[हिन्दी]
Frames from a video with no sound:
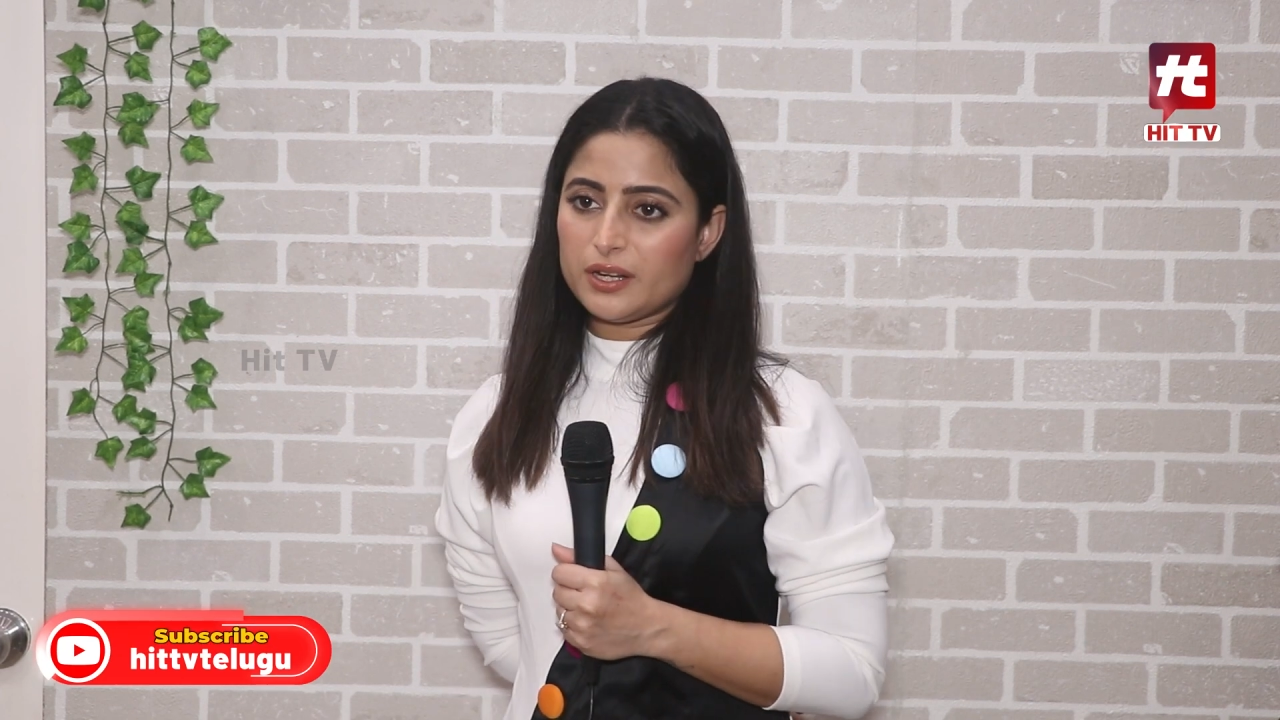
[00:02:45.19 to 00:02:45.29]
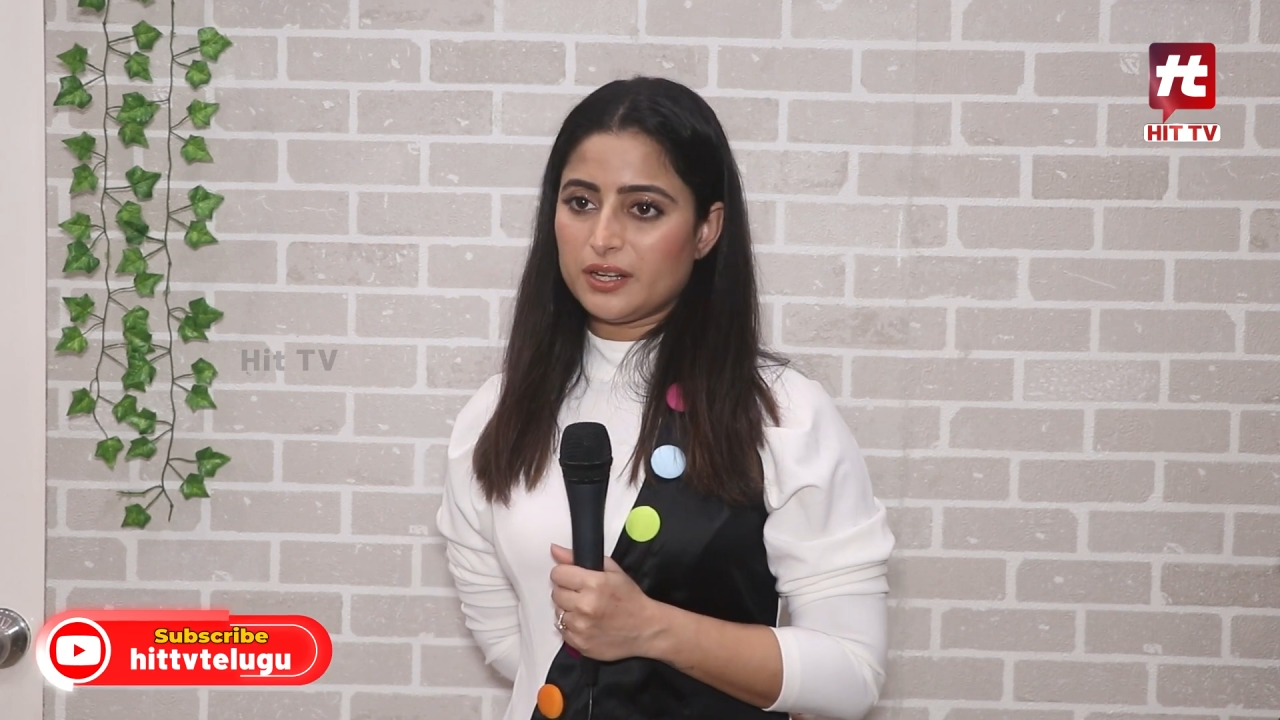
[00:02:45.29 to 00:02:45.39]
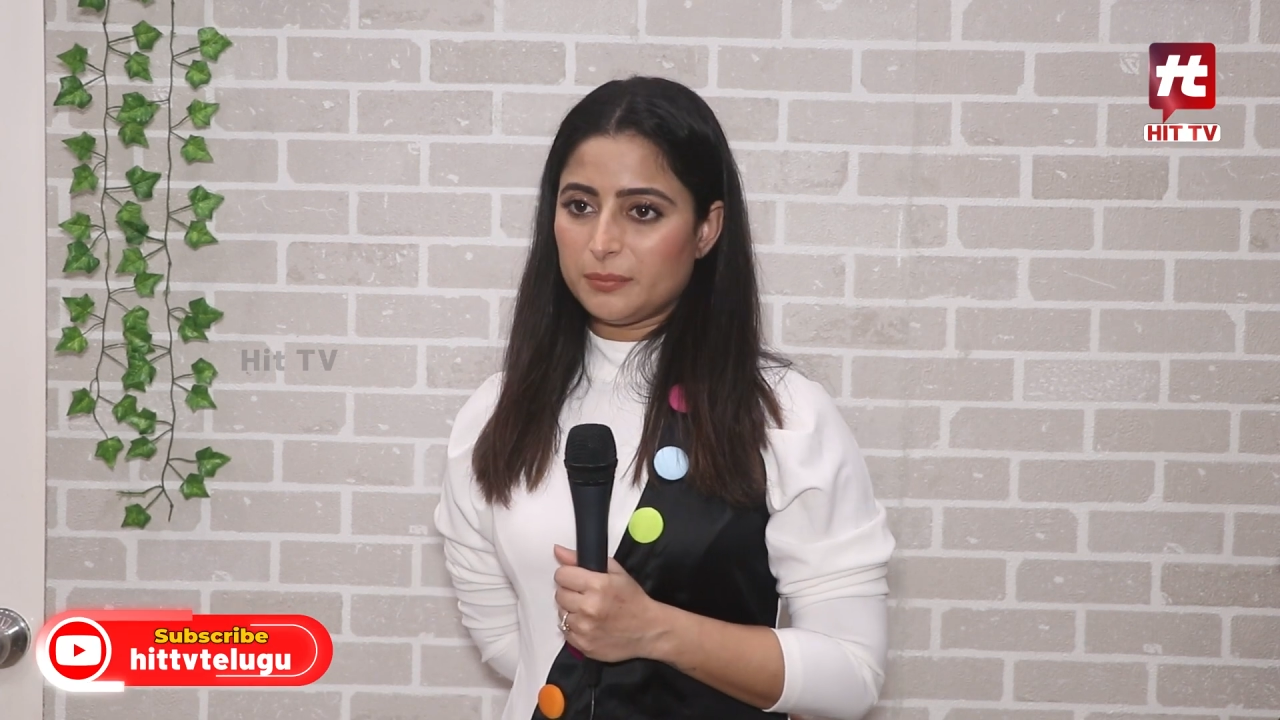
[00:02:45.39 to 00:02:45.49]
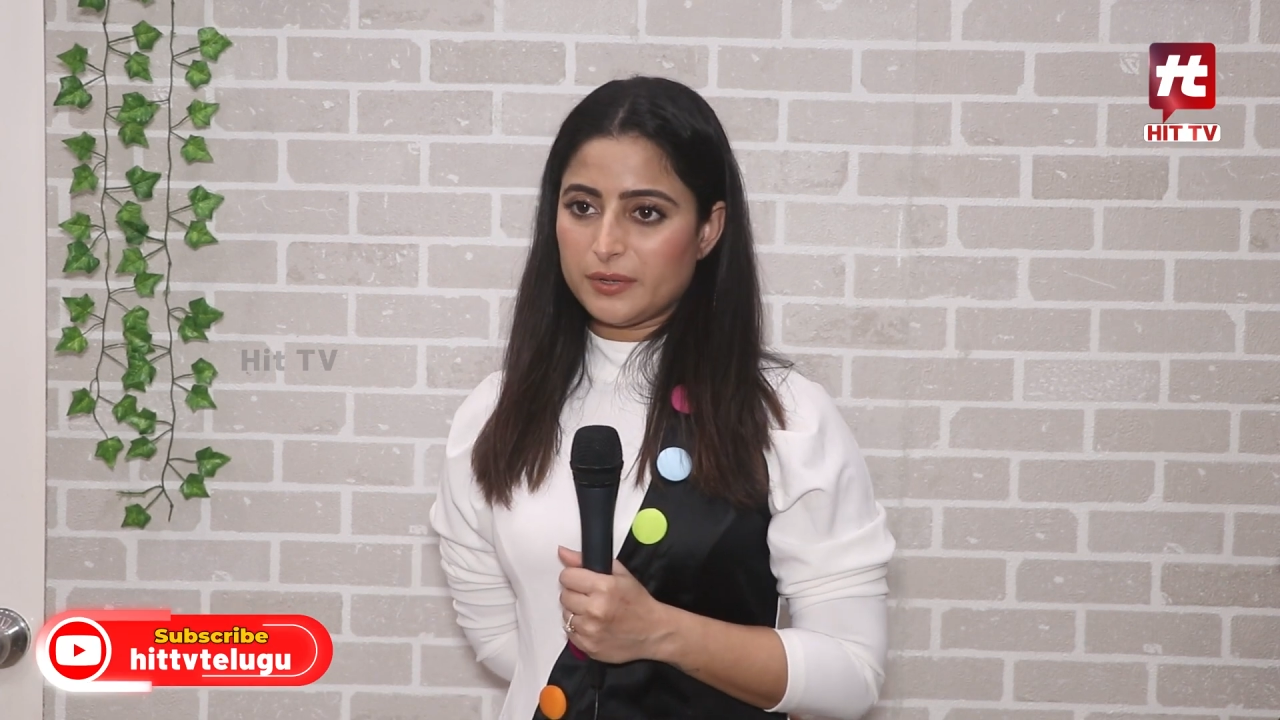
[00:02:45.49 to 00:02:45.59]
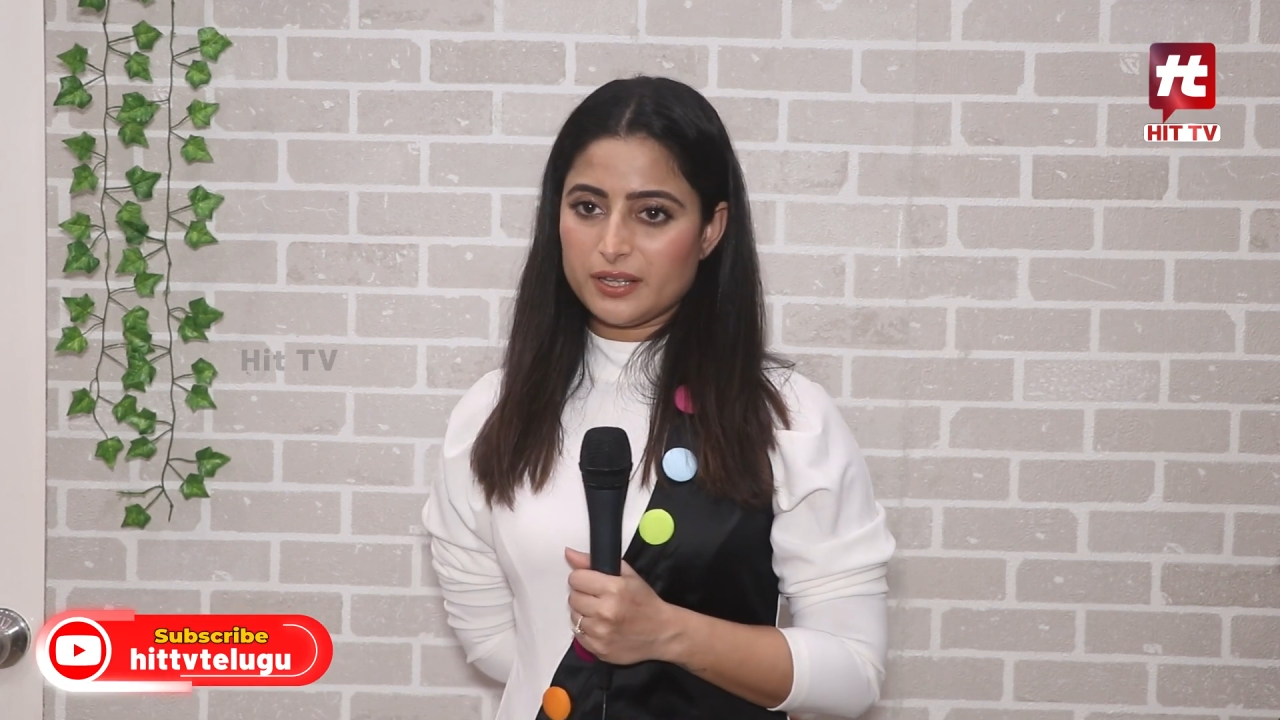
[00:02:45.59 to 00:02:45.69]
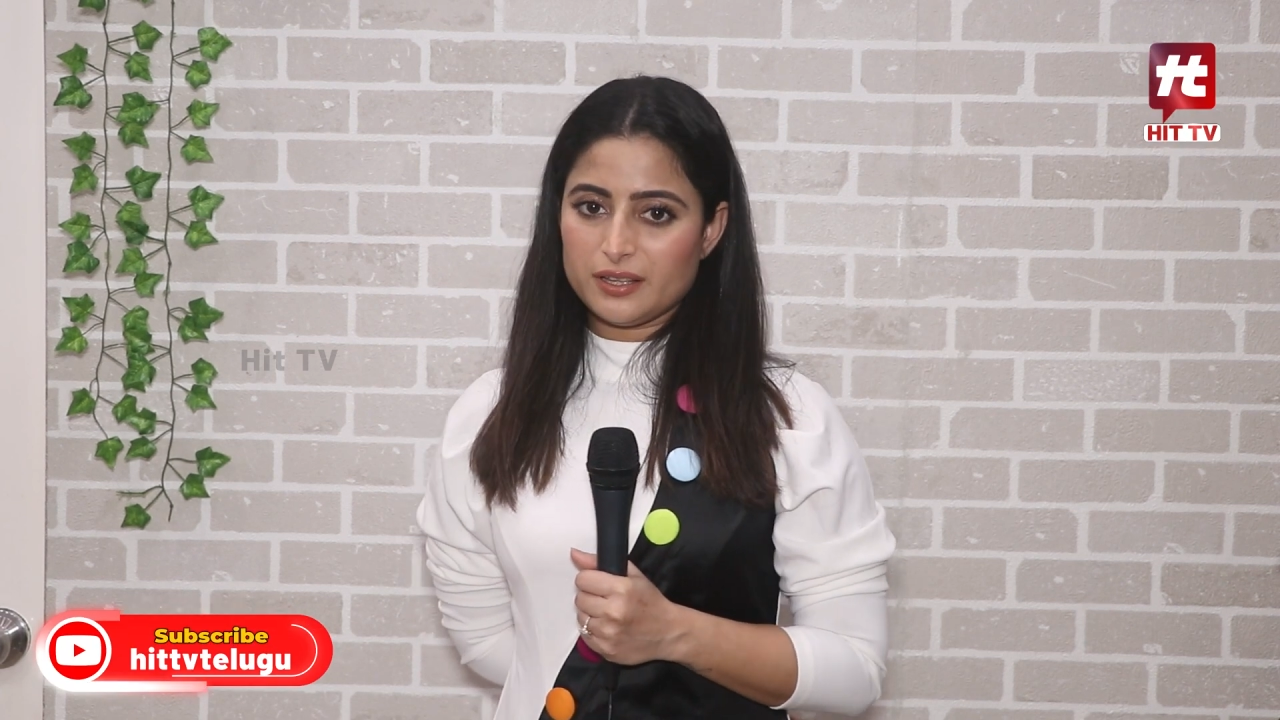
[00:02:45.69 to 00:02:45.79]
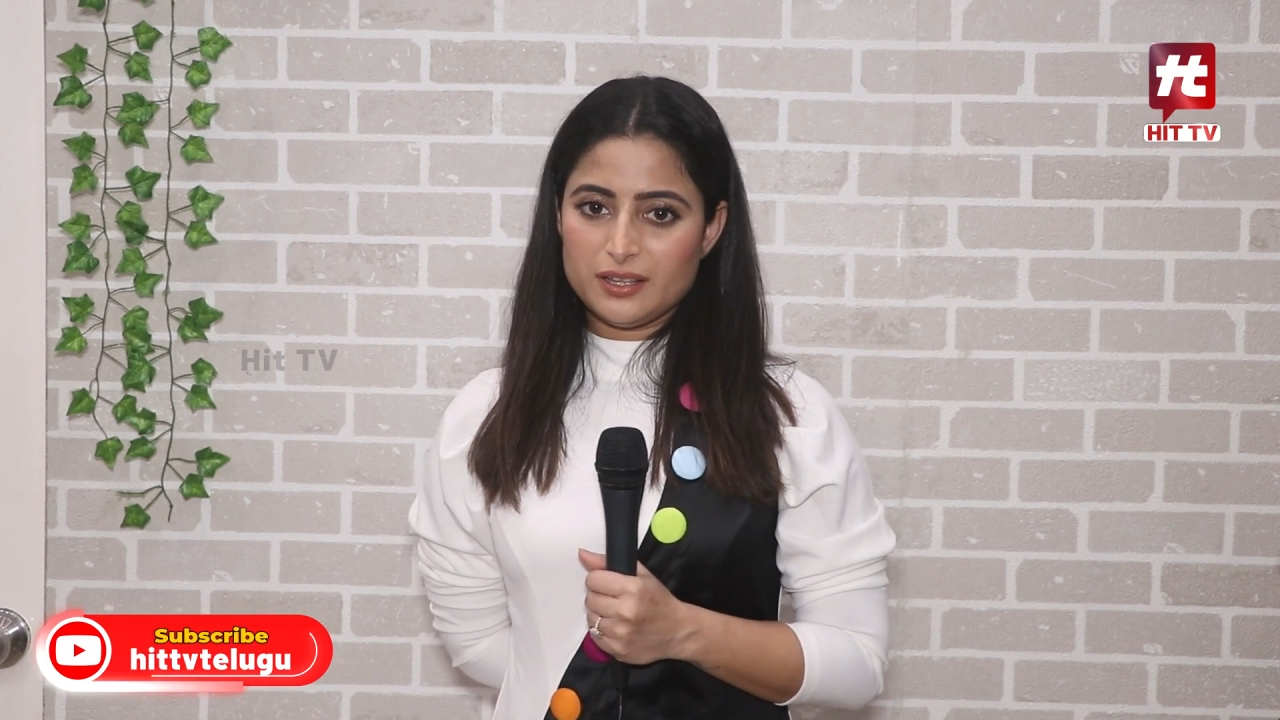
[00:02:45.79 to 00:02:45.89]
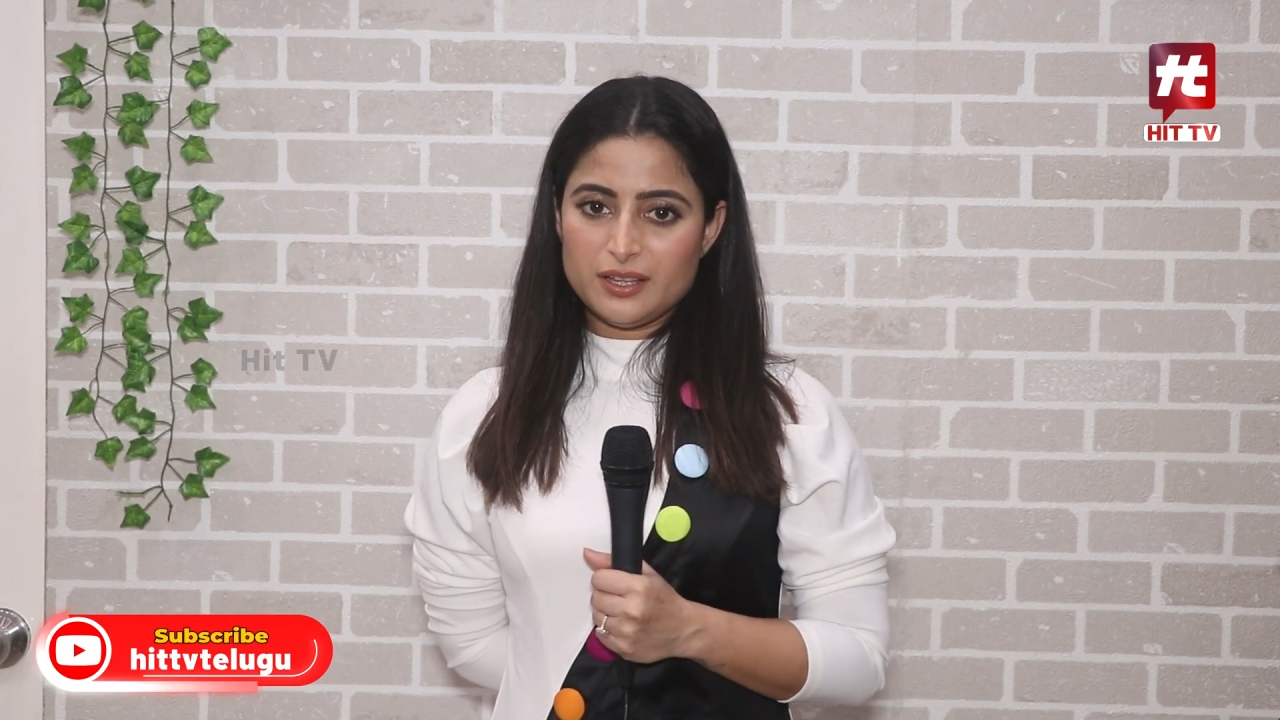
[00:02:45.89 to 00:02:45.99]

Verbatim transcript: करनी पड़े